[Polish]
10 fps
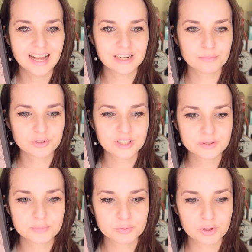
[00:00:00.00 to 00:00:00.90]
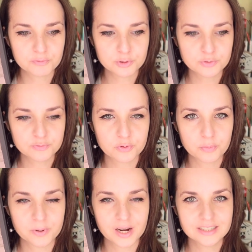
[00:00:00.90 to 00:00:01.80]
ale można sobie z łatwością
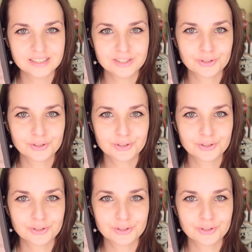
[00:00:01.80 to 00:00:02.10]
wyobrazić